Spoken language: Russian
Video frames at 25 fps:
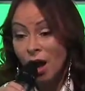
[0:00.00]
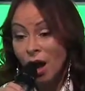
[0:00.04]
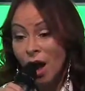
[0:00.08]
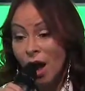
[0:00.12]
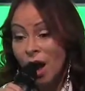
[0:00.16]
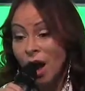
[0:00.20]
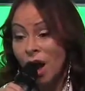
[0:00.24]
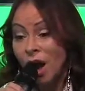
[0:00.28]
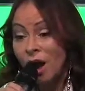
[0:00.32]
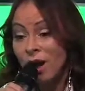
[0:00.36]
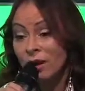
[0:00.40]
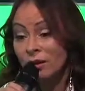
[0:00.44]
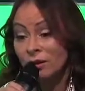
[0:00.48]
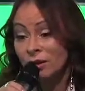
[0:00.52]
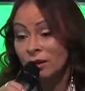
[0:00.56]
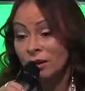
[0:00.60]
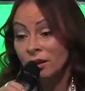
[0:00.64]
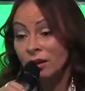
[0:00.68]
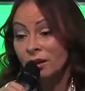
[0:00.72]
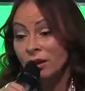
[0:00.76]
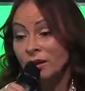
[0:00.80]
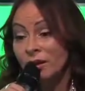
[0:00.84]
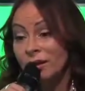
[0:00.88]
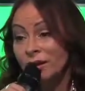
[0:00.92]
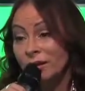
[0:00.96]
А ты,
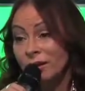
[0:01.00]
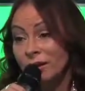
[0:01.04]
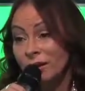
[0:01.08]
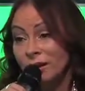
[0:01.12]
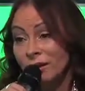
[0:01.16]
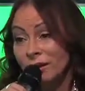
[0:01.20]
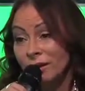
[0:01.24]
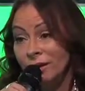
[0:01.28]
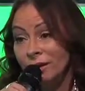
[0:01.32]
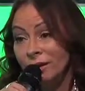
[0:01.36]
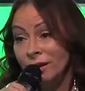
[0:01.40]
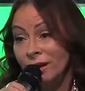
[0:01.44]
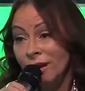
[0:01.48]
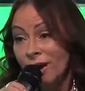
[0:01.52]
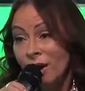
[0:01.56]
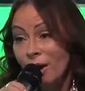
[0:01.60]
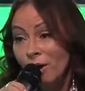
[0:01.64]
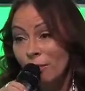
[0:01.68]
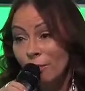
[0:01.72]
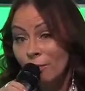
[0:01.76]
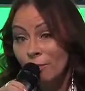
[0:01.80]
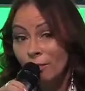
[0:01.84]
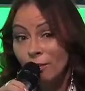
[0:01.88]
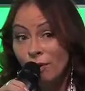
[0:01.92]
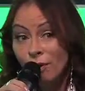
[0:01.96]

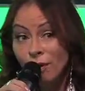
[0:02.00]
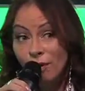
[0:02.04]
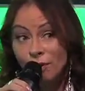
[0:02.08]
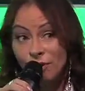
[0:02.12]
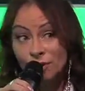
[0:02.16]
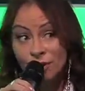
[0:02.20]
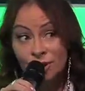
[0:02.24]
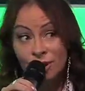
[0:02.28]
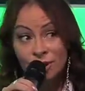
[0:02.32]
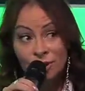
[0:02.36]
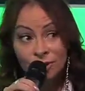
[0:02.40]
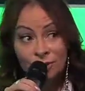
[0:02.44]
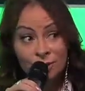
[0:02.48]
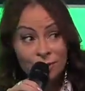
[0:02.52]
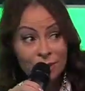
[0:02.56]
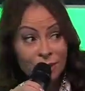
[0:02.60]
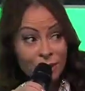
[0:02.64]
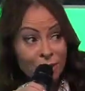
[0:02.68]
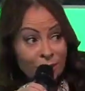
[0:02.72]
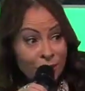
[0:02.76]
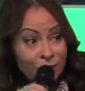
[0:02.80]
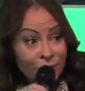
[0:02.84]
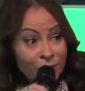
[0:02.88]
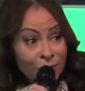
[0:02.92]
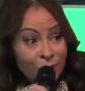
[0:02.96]
может,
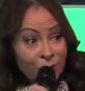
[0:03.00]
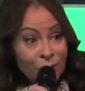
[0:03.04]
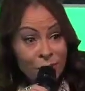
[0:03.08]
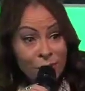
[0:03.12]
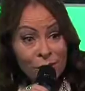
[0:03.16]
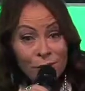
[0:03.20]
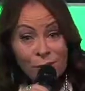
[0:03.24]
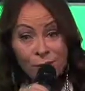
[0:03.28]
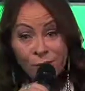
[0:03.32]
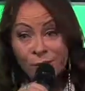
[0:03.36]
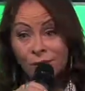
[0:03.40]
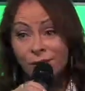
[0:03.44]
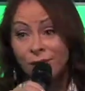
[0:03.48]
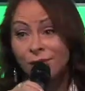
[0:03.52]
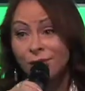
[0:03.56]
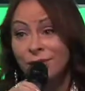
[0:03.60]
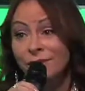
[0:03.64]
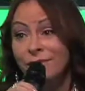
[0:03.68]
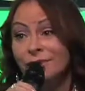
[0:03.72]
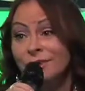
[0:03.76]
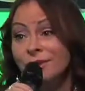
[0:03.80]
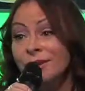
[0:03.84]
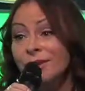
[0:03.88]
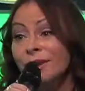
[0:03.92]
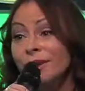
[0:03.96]
мне идешь
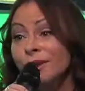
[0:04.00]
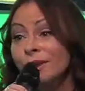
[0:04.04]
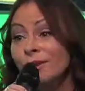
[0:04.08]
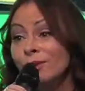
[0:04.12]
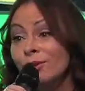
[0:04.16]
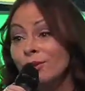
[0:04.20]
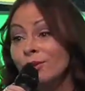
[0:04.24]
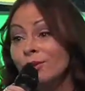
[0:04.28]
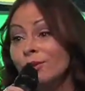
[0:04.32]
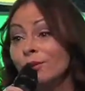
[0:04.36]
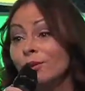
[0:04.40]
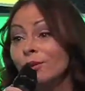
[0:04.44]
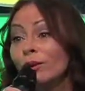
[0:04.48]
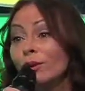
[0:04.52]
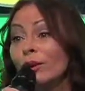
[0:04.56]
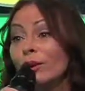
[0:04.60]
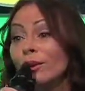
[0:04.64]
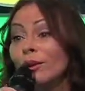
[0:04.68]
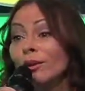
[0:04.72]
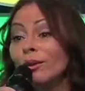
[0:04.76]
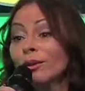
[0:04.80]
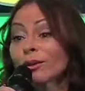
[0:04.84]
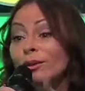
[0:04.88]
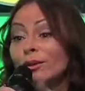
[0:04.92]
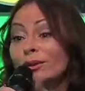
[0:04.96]
навстречу
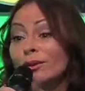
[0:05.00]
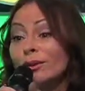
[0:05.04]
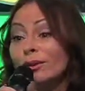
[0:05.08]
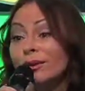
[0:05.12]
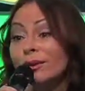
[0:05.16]
тот,